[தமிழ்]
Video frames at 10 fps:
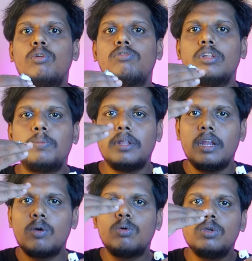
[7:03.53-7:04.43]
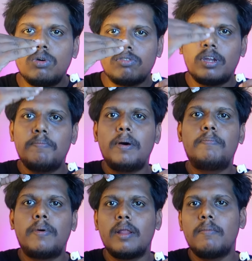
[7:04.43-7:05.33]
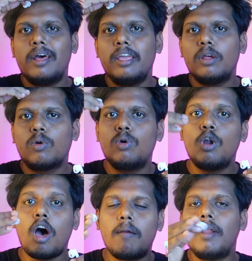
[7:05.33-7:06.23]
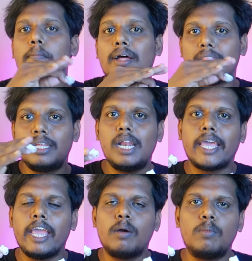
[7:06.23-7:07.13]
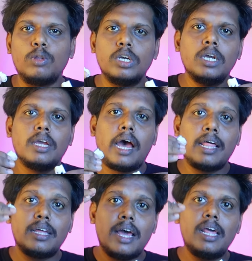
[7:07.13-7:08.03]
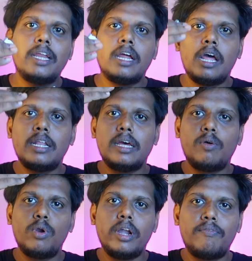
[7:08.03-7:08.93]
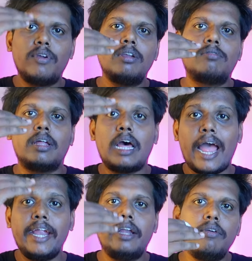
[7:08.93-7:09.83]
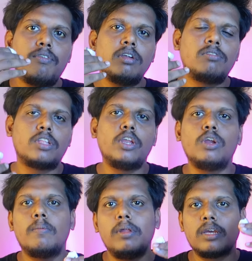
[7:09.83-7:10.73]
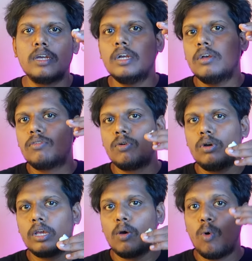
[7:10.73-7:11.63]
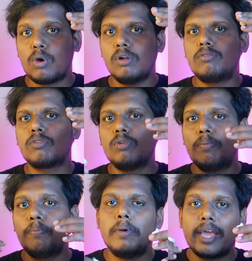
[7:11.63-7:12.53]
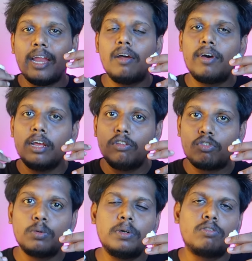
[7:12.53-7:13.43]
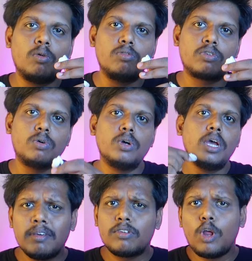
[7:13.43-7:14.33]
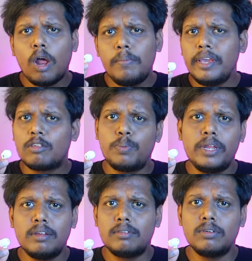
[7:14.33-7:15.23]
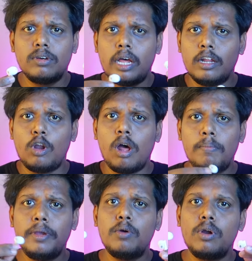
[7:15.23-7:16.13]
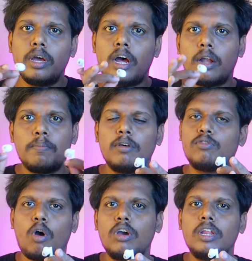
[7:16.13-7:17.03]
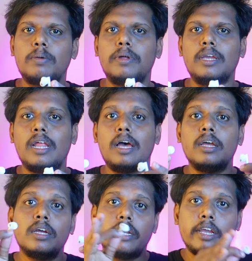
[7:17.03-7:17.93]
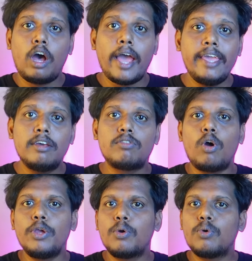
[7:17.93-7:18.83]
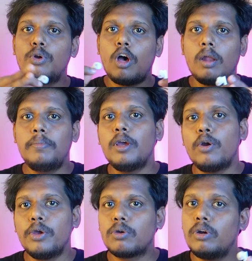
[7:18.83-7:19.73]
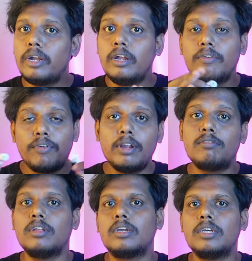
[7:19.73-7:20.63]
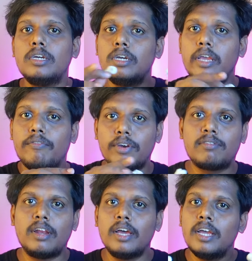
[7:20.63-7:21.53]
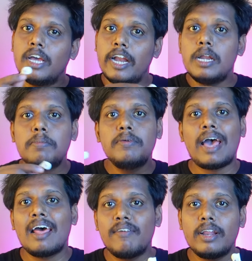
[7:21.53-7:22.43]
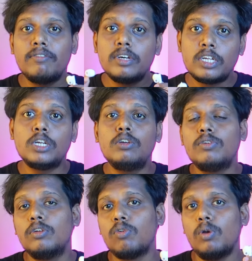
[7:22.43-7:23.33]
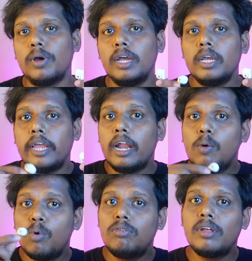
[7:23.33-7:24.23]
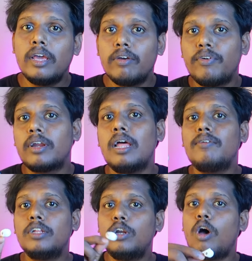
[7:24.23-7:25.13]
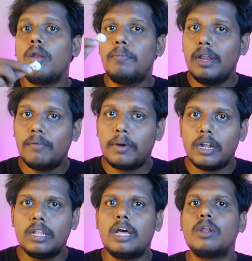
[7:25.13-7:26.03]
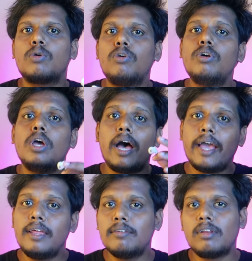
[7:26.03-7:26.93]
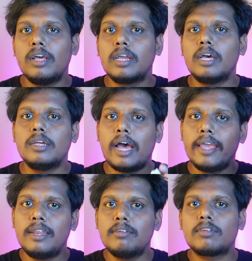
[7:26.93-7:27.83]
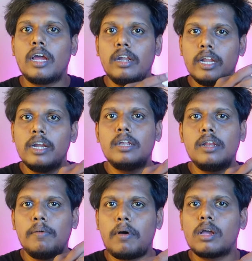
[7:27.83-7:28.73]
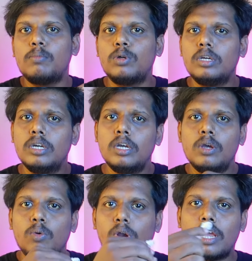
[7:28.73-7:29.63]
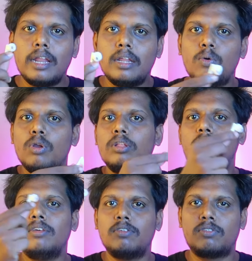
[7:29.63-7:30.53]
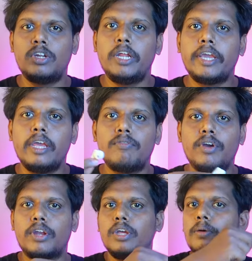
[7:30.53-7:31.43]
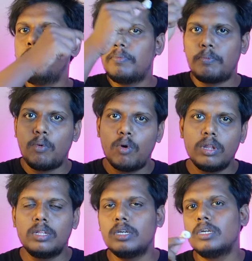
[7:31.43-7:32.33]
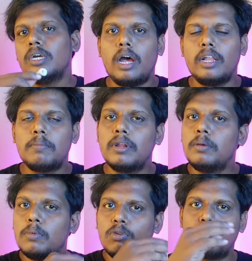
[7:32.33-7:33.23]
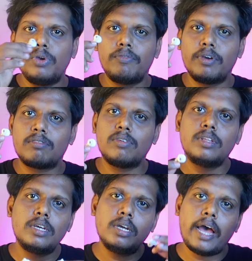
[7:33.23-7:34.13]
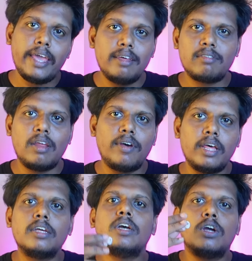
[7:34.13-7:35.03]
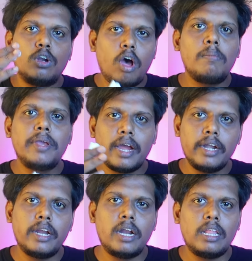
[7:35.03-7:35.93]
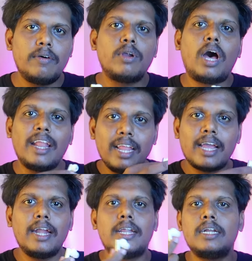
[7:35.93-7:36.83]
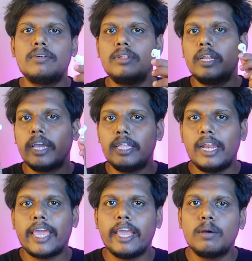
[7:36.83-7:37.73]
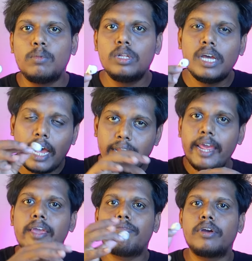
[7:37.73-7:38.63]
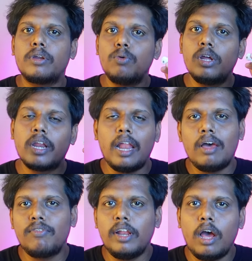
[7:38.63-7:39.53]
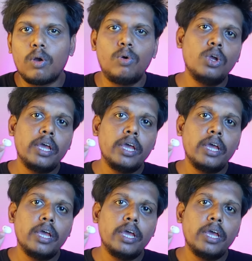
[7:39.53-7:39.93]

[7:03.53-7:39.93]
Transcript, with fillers: டோன்ஸ் வந்து பார்த்திங்கன்னா கொஞ்சம் ஒரு ஸ்டெப் அப் பண்ண மாதிரி இருக்கும் நார்மலாக மற்றதில் கேட்கும் போது அதனால் என்னென்னா அந்த ஒரு டிஃப்ரென்ஸ் அந்த ஹைட் டிஃப்ரென்ஸ் தெரியும் நம்மளுக்கு ஸோ நீங்கள் ஓக்கல்ஸுக்கும் பிகைனில் வர இன்ஸ்ட்ருமெண்ட் சவுண்ட்ஸுக்கும் ப்ளஸ் டால்பி எக்ஸ்பீரியன்ஸு அந்த டால்பியோட அட்மாஸ் சாங் இருக்குது பார்த்தீங்களா நீங்கள் ஹைரஸ் ஆடியோக்கும் டால்பி ஆடியோக்கும் டிஃப்ரென்ஸ் இருக்குது எஃபெக்ட்ஸில் ரெண்டுமே வேறு வேறு வெர்ஷன் வந்து சொல்லுவேன் ஏன்னா ஒரு சில எஃபெக்ட்லாம் வந்து டால்பியில் மட்டும்தான் இருக்கும் ஹைரஸில் இருக்காது ஹைரஸ் கண்டென்ட்டில் பார்க்கும்போது உங்களுக்கு அந்த ஒரு த்ரீ சிக்ஸ்டி டிகிரி எஃபெக்ட் இப்படி போகிறது அந்த மாதிரி இமோசிவ் எஃபெக்ட்ஸ் வந்து ஹைரஸில் வராது டால்பி கண்டென்ட்டில் தான் வரும் அந்த கண்டென்ட்டை வந்து நீங்கள் இதில் கேட்கும் போது அதே எஃபெக்ட் உங்களுக்கு நல்லா ஃபீல் ஆகும்